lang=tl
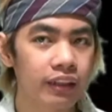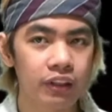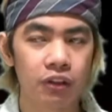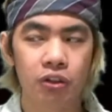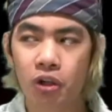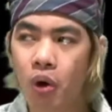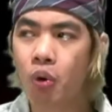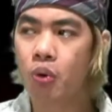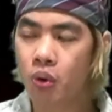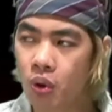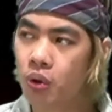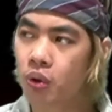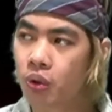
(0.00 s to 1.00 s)

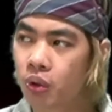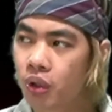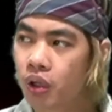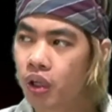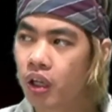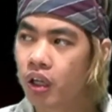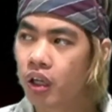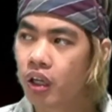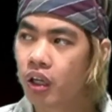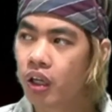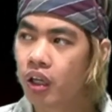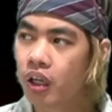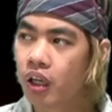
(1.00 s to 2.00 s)
YOLO.
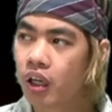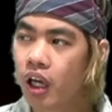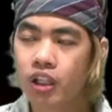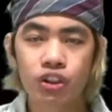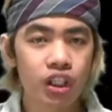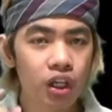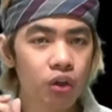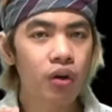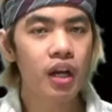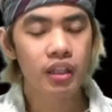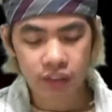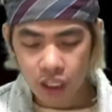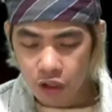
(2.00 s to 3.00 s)
And share ko
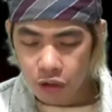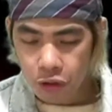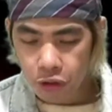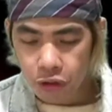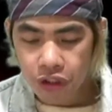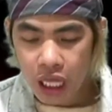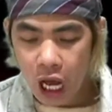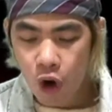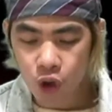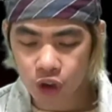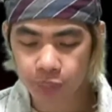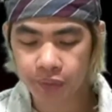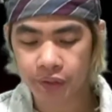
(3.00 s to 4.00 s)
lang sa inyo, nung
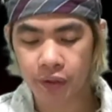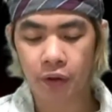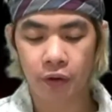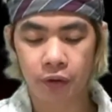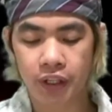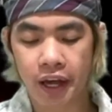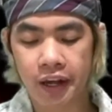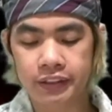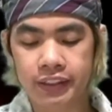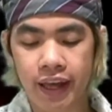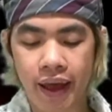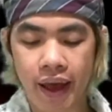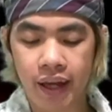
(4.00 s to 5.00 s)
na-hospital ako dahil
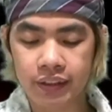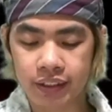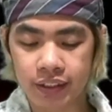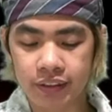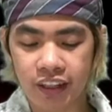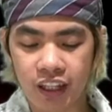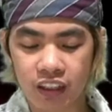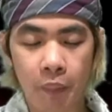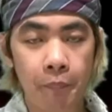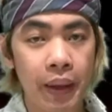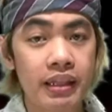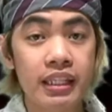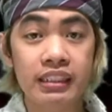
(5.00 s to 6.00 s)
sa acid at
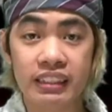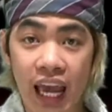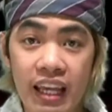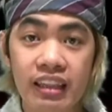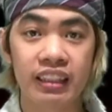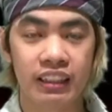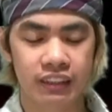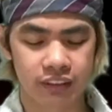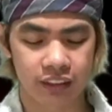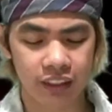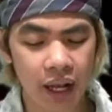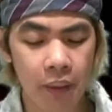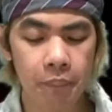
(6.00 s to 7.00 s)
appendicitis,
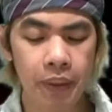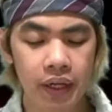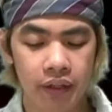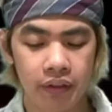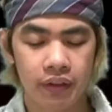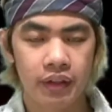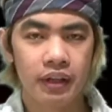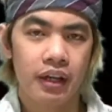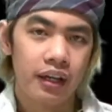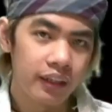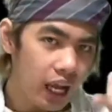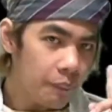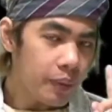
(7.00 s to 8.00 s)
grabe,
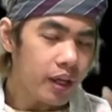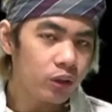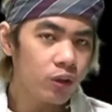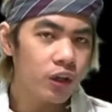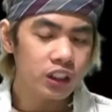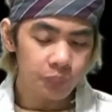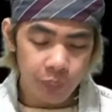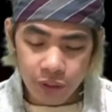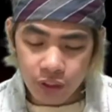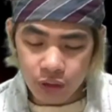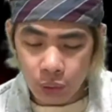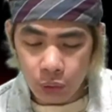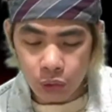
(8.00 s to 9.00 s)
grabe itong
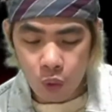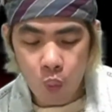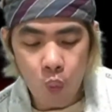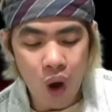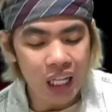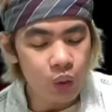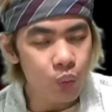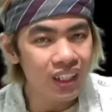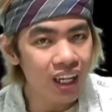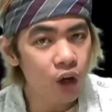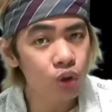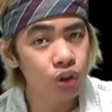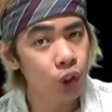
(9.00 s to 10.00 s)
experience ko ito. One week
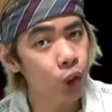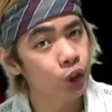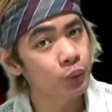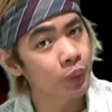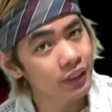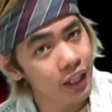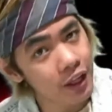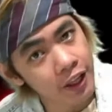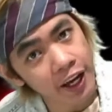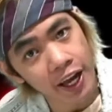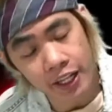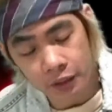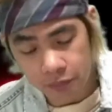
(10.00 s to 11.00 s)
ako sa hospital
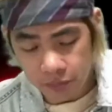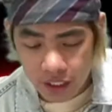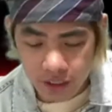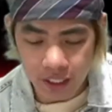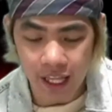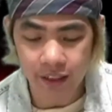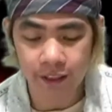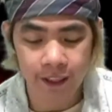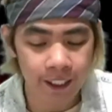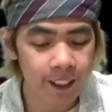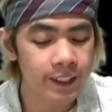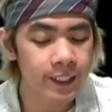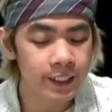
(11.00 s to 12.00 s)
naka-admit at
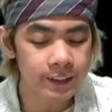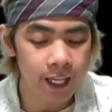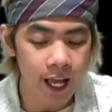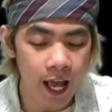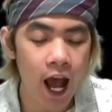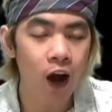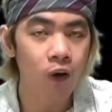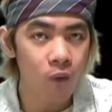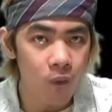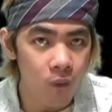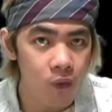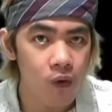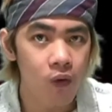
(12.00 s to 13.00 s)
three days
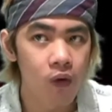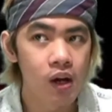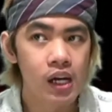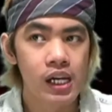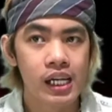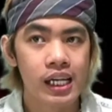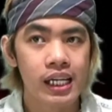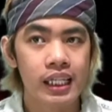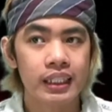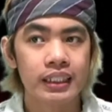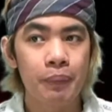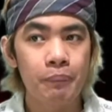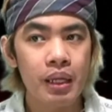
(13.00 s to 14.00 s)
akong
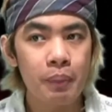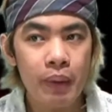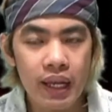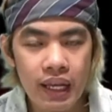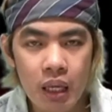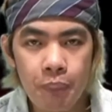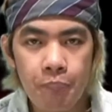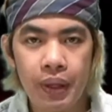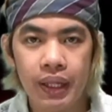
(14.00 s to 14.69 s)
namimilipit